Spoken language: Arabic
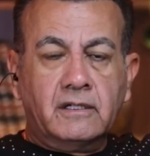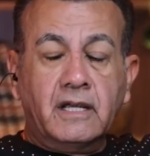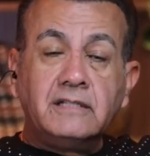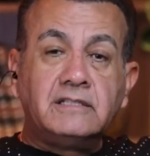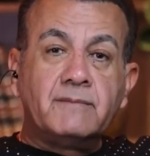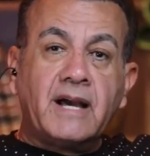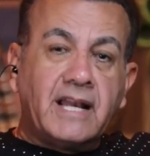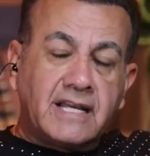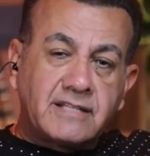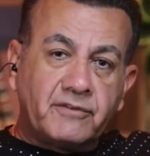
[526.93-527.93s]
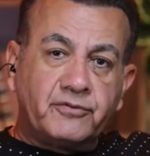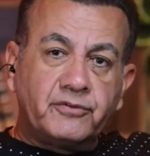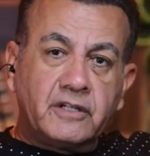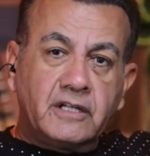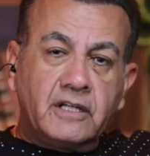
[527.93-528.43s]
انت مع الاسف
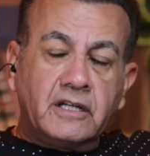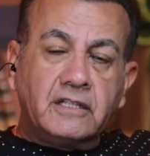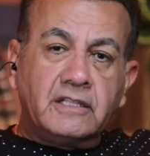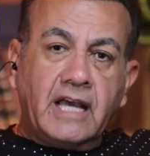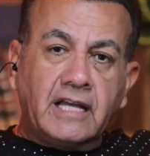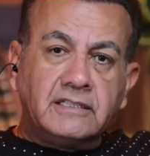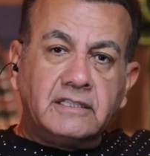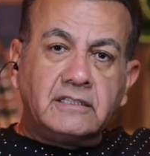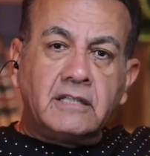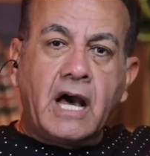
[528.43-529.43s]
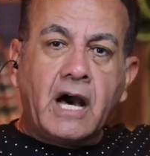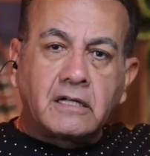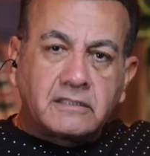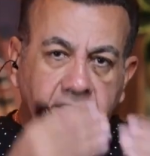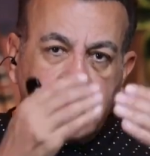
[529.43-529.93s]
يعني
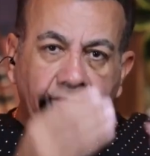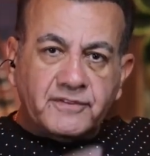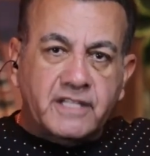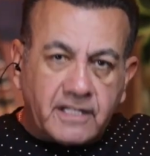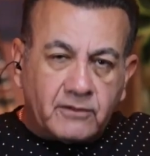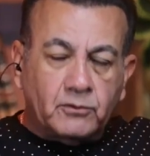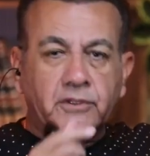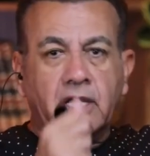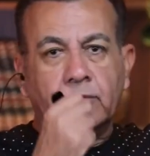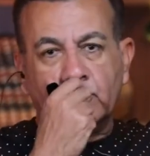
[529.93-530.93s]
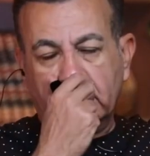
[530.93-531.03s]
نحرتي نفسك قدامه